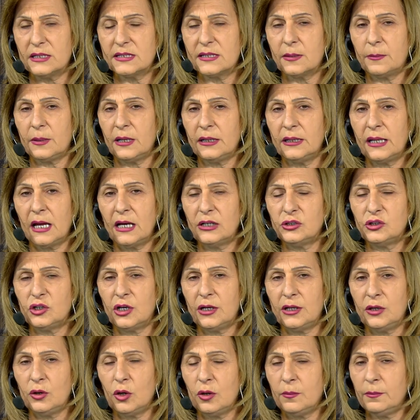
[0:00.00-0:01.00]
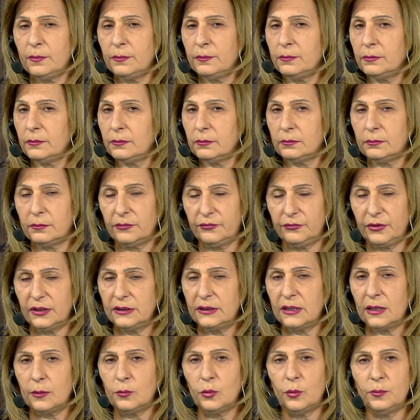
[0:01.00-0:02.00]
17 يوم
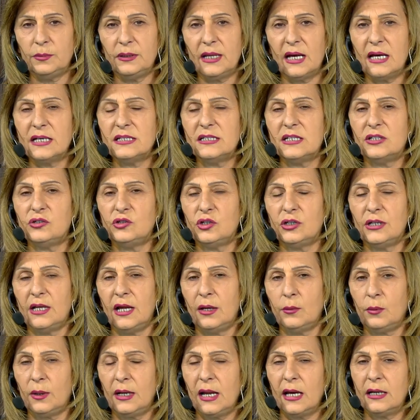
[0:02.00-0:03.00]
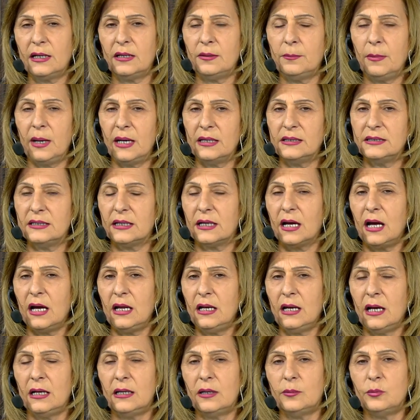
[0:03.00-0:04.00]
فترة ممتازة جدا ولكن مع
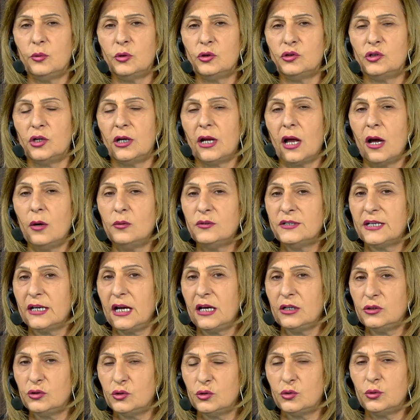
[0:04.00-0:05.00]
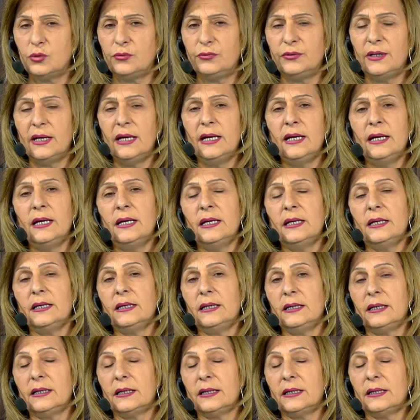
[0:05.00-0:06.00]
انتقالها لبرج القوس رح نشوف
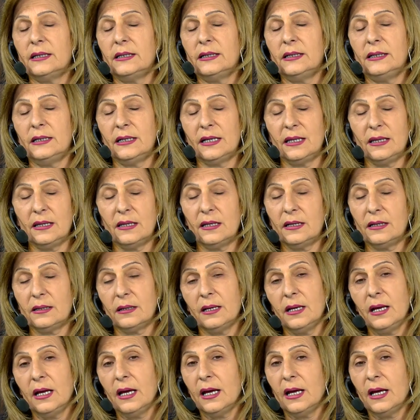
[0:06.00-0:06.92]
آه، آه،